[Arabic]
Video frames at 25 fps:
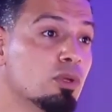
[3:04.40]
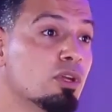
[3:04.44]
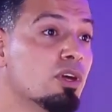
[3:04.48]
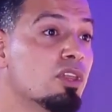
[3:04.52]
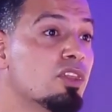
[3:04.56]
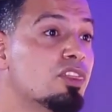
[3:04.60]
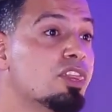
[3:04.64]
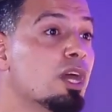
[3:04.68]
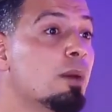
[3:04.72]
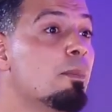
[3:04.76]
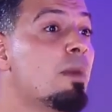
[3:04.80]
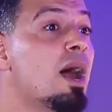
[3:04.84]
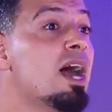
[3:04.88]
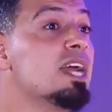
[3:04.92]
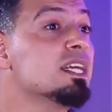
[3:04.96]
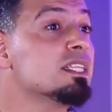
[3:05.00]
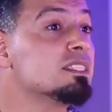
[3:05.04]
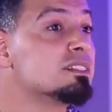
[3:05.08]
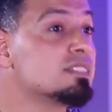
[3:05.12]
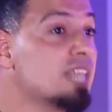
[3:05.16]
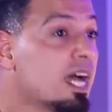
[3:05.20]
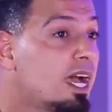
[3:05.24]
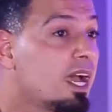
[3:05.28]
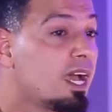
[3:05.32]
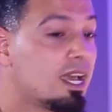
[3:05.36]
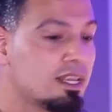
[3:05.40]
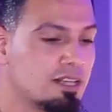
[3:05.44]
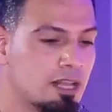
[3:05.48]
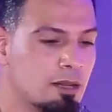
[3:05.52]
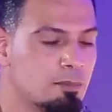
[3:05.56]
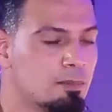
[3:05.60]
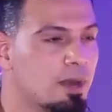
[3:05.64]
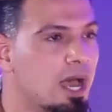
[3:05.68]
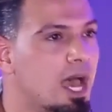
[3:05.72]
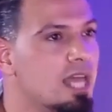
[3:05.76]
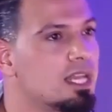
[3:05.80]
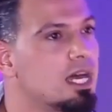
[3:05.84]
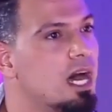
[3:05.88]
والانثى ما
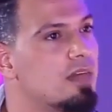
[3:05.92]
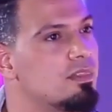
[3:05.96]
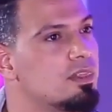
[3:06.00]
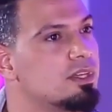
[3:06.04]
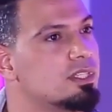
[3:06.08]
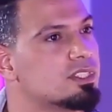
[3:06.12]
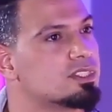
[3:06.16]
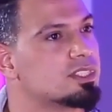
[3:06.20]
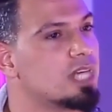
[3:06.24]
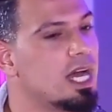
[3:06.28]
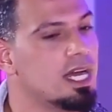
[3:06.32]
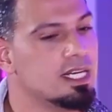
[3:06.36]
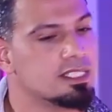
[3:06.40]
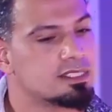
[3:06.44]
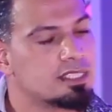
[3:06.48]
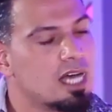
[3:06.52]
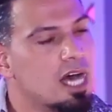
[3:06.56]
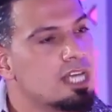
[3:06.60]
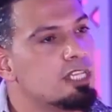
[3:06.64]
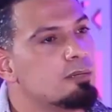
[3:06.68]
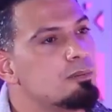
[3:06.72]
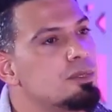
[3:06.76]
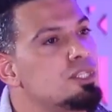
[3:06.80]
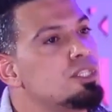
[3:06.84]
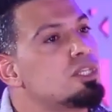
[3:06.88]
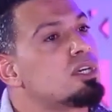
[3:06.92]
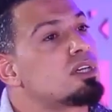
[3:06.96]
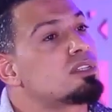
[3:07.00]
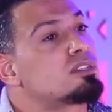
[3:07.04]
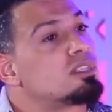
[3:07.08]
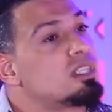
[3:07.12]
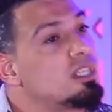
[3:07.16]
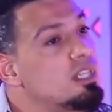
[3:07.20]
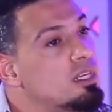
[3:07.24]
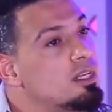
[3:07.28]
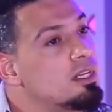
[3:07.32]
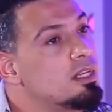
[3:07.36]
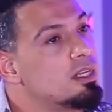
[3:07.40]
يتدخلن بحل هذا النزاع يتاني من
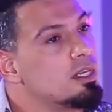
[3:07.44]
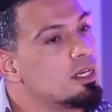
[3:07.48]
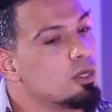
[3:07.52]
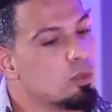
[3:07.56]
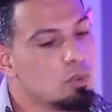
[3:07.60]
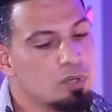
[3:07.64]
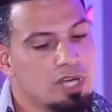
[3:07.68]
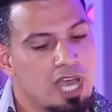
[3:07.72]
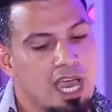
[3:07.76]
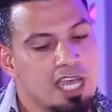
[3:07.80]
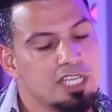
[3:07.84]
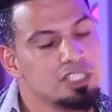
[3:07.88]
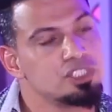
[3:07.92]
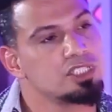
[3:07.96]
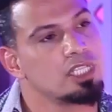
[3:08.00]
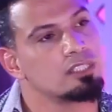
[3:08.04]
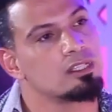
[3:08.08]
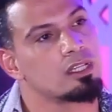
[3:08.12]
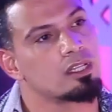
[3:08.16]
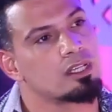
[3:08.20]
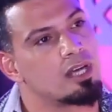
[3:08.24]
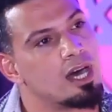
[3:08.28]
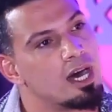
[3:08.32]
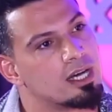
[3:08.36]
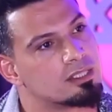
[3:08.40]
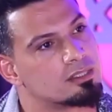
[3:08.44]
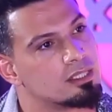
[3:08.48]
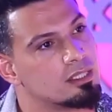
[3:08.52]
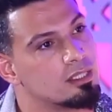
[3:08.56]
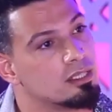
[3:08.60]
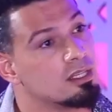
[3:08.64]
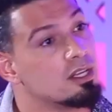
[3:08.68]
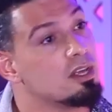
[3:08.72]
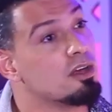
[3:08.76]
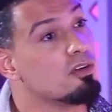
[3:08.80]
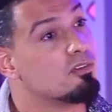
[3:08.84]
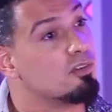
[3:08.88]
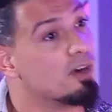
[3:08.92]
يقتل ويعيشن القاتل
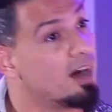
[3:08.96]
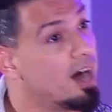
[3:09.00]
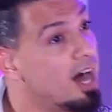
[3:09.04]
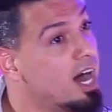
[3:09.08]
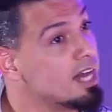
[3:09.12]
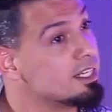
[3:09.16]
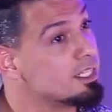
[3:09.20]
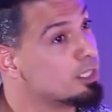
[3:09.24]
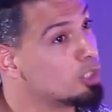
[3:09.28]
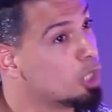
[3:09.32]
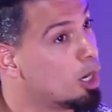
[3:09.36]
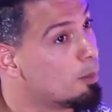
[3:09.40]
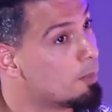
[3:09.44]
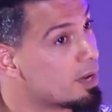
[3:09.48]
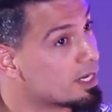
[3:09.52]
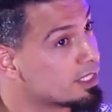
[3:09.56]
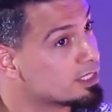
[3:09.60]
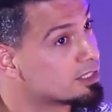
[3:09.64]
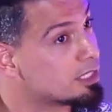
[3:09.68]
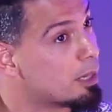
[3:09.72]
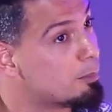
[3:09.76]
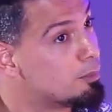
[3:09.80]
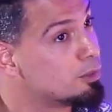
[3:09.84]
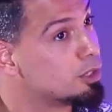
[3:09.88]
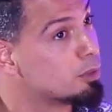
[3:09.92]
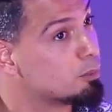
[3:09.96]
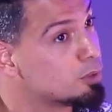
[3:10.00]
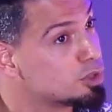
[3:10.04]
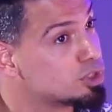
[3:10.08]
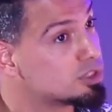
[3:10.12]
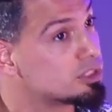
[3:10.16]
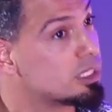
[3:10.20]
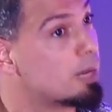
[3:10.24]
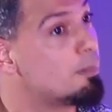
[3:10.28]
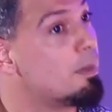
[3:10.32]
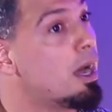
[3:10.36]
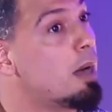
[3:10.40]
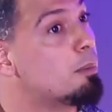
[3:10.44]
فانا اليوم اريد ابني
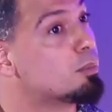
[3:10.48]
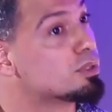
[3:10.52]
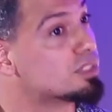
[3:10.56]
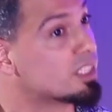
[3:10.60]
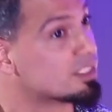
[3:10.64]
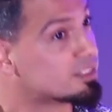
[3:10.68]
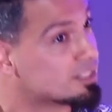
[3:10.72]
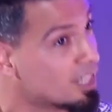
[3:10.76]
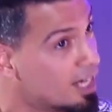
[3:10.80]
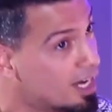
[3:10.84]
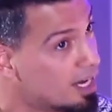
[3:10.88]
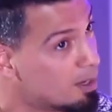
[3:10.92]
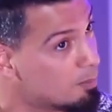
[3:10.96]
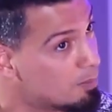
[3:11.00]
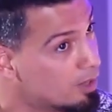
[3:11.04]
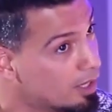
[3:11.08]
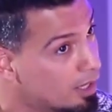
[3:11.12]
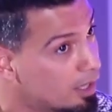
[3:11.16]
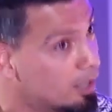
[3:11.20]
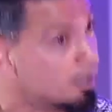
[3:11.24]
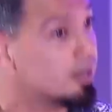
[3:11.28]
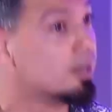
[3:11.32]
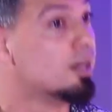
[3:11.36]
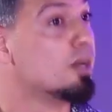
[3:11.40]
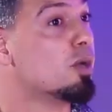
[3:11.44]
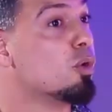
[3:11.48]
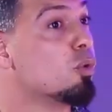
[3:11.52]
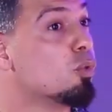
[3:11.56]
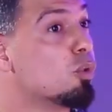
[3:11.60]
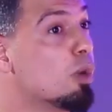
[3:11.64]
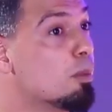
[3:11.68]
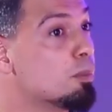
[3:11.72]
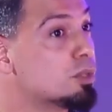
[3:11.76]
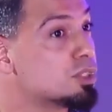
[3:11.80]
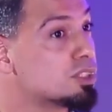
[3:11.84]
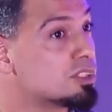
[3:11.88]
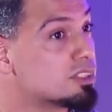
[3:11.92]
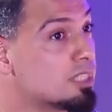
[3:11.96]
مجتمع متسامح
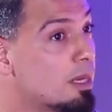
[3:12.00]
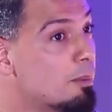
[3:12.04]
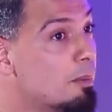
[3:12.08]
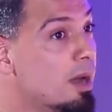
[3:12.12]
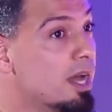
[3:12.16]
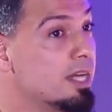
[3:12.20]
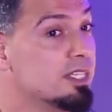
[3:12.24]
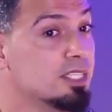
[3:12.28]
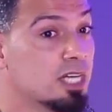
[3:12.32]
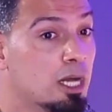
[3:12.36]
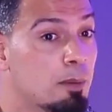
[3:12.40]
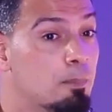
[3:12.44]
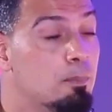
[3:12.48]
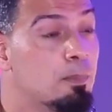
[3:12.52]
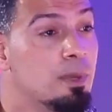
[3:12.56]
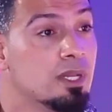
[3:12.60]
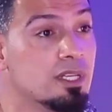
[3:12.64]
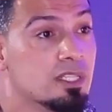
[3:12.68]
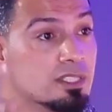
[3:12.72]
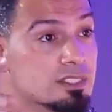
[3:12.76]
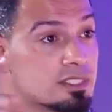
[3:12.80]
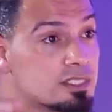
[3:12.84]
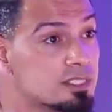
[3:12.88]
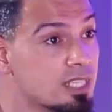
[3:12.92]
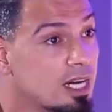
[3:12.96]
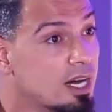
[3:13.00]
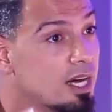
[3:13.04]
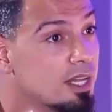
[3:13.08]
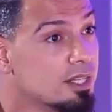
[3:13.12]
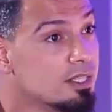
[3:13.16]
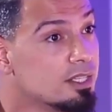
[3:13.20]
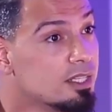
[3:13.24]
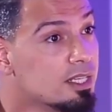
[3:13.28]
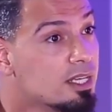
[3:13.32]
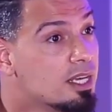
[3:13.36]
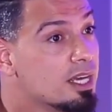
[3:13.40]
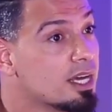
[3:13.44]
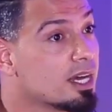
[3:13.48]
ومجتمع يحب
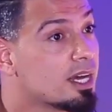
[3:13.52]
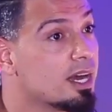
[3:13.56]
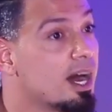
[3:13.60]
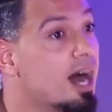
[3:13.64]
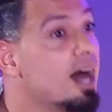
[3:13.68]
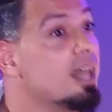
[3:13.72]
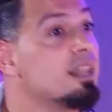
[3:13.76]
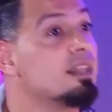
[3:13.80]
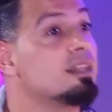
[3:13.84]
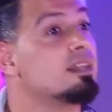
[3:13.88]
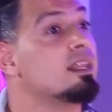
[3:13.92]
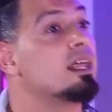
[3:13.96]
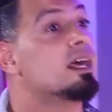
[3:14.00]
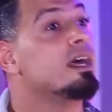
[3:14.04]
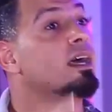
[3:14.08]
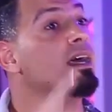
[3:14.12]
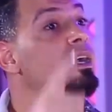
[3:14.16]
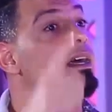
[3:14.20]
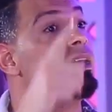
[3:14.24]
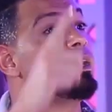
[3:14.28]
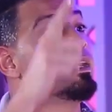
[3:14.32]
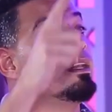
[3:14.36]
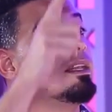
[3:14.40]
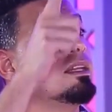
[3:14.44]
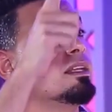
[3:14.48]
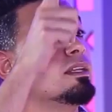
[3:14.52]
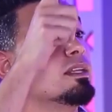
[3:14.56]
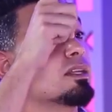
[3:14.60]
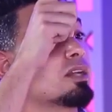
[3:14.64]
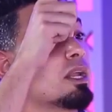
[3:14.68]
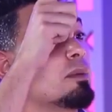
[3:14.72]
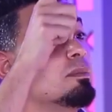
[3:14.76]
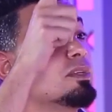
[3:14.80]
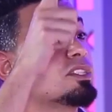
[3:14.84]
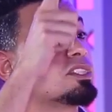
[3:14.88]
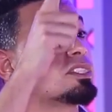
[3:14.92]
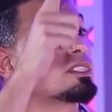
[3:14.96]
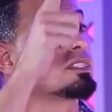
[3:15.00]
الانسان خاله
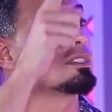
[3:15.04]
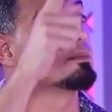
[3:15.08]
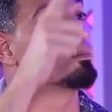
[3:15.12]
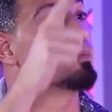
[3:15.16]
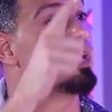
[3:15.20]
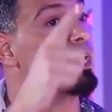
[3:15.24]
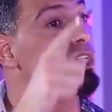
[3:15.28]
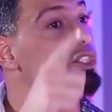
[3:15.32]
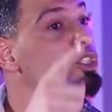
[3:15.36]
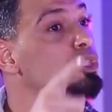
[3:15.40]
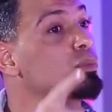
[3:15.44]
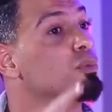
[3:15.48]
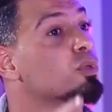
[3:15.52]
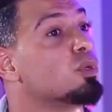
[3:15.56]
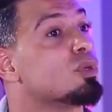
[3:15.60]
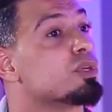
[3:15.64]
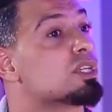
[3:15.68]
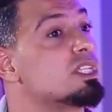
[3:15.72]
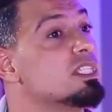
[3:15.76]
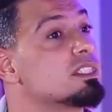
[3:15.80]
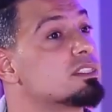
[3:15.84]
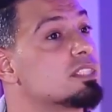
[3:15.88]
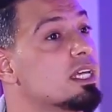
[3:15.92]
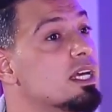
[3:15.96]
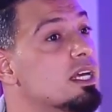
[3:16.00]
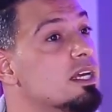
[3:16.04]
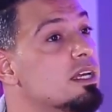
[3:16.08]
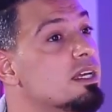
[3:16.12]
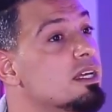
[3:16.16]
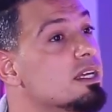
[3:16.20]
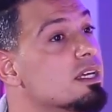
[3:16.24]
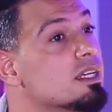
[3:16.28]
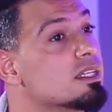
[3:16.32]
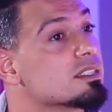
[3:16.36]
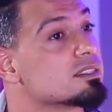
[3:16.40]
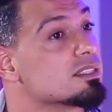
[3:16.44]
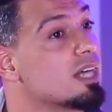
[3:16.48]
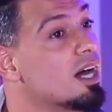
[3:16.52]
الرمز مال جمهوريته
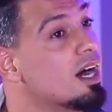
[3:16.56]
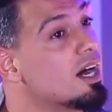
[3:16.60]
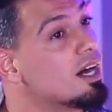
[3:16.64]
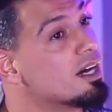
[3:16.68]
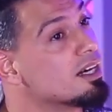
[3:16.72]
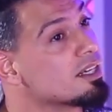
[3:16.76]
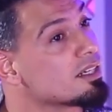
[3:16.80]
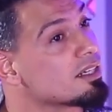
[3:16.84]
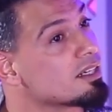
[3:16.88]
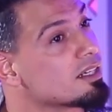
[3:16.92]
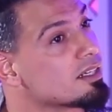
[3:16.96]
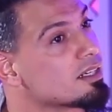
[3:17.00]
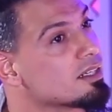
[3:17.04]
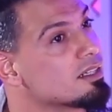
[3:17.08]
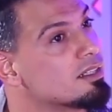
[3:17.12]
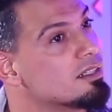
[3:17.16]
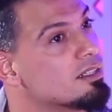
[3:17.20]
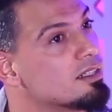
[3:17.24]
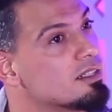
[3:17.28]
طائر